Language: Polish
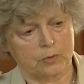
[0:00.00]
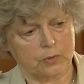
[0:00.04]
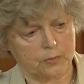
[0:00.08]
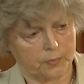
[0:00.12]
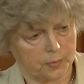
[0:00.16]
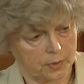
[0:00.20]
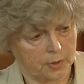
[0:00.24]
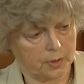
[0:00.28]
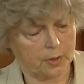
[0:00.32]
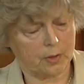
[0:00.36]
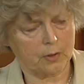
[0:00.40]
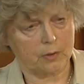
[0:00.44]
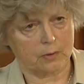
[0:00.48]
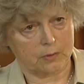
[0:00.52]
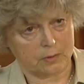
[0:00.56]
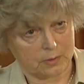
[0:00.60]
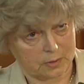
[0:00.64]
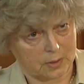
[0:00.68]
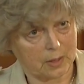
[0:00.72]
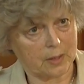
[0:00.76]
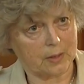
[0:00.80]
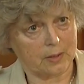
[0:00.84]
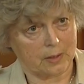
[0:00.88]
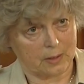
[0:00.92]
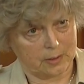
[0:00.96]
swojego
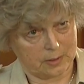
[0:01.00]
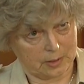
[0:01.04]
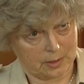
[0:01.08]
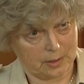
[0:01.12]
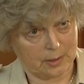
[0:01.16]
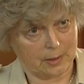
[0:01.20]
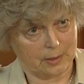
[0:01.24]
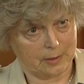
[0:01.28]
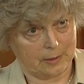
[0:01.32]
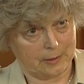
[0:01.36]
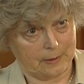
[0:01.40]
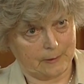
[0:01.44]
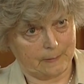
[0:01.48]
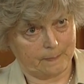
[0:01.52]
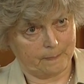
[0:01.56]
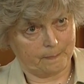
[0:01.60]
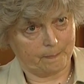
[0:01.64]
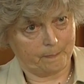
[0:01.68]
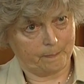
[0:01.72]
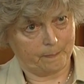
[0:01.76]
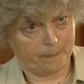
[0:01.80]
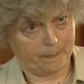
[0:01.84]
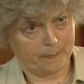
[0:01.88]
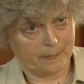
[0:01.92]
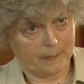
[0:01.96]
zdania nigdy.
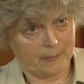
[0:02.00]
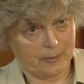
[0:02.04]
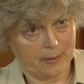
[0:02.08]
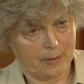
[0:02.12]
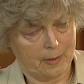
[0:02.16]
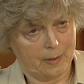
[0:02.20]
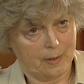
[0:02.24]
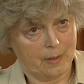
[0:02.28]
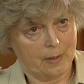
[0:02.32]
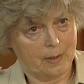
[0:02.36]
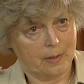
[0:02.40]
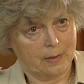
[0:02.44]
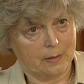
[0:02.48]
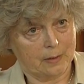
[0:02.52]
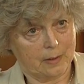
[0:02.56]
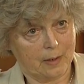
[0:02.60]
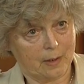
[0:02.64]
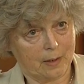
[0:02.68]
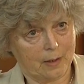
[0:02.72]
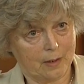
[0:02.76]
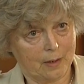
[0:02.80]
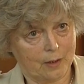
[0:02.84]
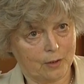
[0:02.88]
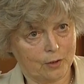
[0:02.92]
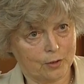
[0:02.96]

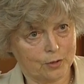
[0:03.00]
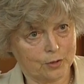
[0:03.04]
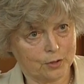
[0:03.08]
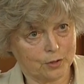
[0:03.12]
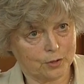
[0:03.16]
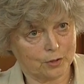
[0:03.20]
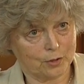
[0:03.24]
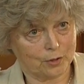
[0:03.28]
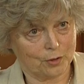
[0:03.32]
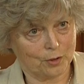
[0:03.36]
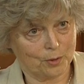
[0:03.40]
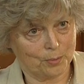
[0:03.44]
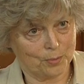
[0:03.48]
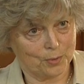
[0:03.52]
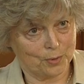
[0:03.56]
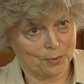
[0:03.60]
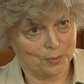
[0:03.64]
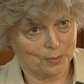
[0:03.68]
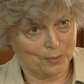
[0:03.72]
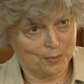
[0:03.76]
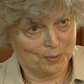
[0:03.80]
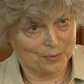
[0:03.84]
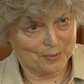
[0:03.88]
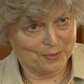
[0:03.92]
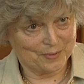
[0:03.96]
Tak jakoś to
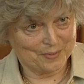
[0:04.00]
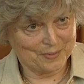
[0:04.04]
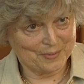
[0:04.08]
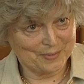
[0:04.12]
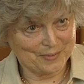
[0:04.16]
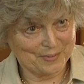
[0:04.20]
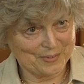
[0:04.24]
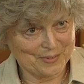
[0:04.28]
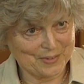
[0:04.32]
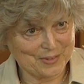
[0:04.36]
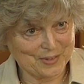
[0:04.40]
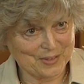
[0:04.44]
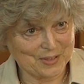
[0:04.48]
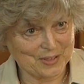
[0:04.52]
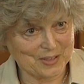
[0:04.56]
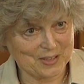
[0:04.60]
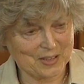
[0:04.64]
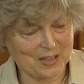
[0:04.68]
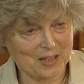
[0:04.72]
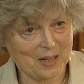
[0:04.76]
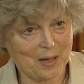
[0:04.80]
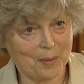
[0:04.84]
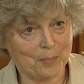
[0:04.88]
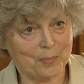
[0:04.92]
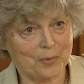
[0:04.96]
robił
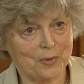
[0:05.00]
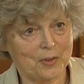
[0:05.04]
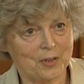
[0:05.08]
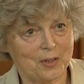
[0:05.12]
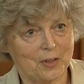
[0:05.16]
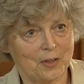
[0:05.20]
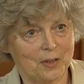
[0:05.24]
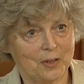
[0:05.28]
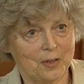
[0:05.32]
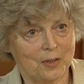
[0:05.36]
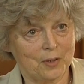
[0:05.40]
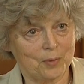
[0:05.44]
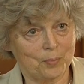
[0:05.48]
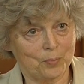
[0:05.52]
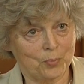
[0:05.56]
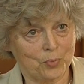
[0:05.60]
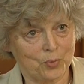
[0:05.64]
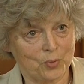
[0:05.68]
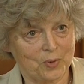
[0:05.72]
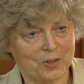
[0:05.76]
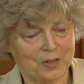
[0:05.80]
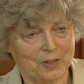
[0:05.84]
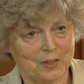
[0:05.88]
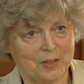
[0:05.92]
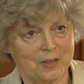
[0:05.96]
zgrabnie i
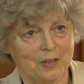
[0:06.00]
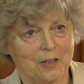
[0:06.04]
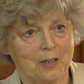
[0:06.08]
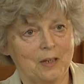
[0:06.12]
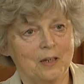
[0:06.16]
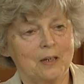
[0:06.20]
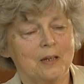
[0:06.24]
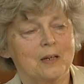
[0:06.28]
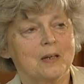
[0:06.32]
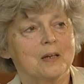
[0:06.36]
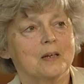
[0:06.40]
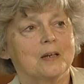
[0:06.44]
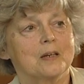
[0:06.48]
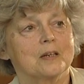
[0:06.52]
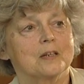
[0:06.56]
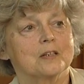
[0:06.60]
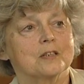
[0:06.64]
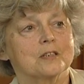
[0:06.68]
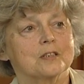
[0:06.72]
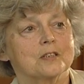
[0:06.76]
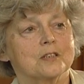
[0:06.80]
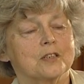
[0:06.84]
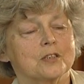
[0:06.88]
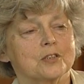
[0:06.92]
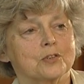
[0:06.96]
płynnie,
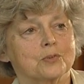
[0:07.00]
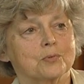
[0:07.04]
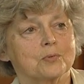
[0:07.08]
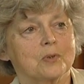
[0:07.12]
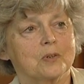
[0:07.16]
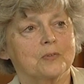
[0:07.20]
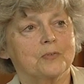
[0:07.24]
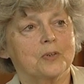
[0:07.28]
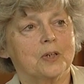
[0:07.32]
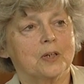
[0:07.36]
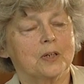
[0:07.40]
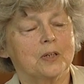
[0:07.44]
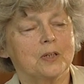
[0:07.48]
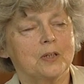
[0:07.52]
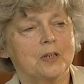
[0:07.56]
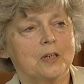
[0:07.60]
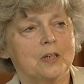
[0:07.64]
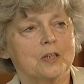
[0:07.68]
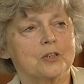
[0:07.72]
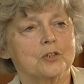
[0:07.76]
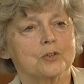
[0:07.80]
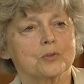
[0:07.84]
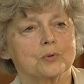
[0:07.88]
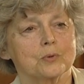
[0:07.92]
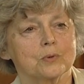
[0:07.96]
że człowiek
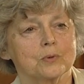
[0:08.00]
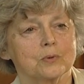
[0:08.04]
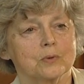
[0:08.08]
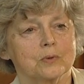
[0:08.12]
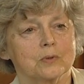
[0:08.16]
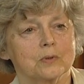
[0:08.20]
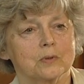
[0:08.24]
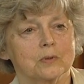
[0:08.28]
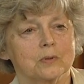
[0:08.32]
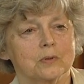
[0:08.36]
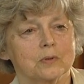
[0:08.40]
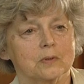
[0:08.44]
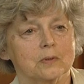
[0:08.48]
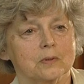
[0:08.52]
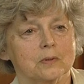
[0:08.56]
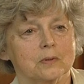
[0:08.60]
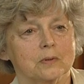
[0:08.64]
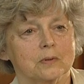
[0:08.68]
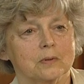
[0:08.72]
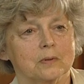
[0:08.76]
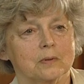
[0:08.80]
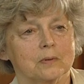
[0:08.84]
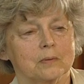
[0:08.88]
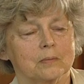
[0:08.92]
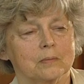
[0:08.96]
nie czuł, y,
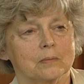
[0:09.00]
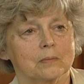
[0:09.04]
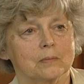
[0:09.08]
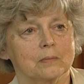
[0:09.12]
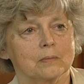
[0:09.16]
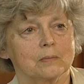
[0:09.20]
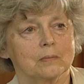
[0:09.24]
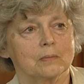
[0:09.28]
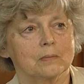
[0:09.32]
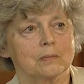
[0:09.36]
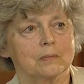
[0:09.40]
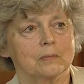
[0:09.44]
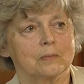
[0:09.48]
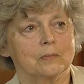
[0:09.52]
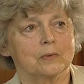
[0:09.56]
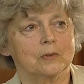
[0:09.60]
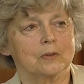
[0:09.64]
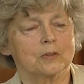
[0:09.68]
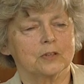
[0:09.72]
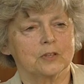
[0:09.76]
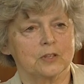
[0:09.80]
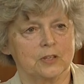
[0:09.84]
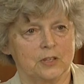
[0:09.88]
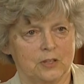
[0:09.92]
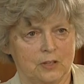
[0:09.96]

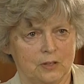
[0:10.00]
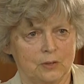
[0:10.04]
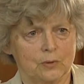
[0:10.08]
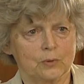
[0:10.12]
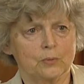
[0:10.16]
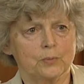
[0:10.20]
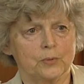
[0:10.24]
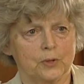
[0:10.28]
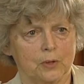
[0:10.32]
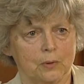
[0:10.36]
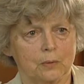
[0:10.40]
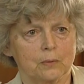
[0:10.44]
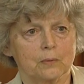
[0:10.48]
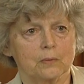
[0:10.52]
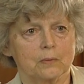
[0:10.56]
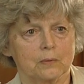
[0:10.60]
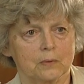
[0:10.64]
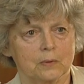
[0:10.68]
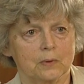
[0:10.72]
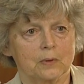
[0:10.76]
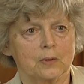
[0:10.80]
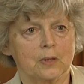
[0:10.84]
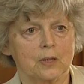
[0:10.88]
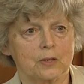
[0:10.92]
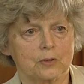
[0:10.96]
młodzi nie lubią
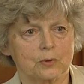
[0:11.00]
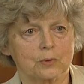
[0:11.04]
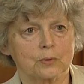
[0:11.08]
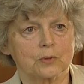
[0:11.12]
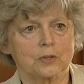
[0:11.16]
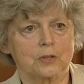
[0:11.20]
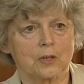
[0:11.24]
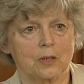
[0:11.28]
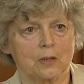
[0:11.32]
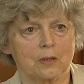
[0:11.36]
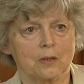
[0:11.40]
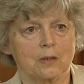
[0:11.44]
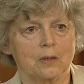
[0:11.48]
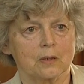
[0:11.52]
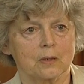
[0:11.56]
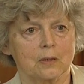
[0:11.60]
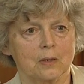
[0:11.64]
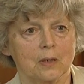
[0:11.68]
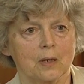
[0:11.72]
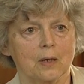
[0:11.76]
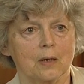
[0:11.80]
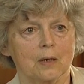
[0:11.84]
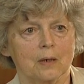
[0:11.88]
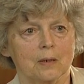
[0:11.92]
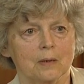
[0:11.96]
narzucania,
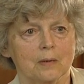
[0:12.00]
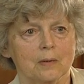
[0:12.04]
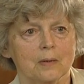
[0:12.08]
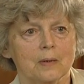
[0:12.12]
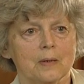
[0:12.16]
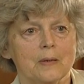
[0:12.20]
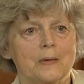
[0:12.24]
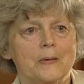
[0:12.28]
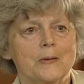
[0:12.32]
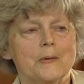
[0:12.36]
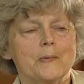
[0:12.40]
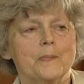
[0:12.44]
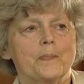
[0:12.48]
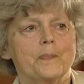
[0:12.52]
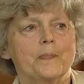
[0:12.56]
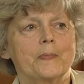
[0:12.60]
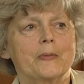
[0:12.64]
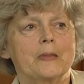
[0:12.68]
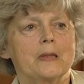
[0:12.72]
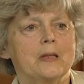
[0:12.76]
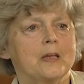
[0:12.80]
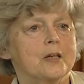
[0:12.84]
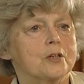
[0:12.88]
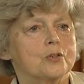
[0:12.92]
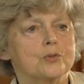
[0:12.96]

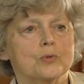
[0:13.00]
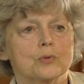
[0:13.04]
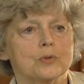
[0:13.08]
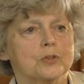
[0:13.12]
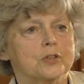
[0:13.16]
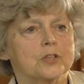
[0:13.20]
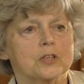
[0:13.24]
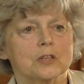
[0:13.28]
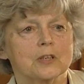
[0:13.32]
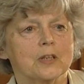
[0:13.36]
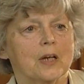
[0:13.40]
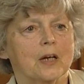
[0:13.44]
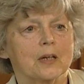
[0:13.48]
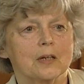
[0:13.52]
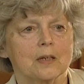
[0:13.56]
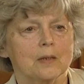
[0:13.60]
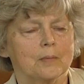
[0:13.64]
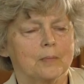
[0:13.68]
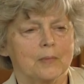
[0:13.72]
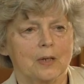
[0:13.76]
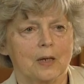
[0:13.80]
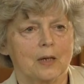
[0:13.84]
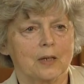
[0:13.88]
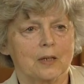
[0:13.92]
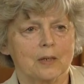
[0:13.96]
nie czuł się
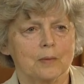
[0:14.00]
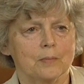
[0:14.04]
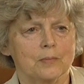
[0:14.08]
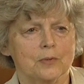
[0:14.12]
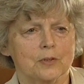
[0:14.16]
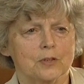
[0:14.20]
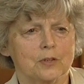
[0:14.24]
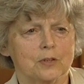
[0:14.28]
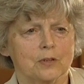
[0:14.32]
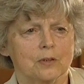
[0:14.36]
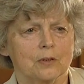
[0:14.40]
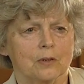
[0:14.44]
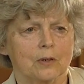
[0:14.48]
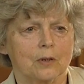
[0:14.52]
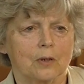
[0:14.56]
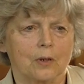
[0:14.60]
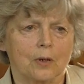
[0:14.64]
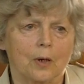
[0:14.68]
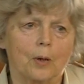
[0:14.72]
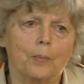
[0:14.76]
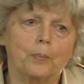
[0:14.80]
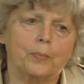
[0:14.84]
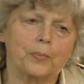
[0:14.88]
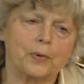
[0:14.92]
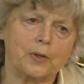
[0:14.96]
takim jakimś
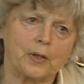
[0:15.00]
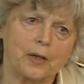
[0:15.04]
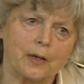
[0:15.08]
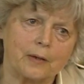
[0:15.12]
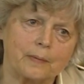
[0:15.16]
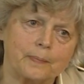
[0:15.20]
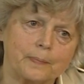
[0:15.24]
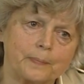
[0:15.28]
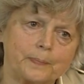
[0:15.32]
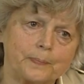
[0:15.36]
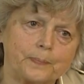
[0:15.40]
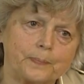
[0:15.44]
okropnie,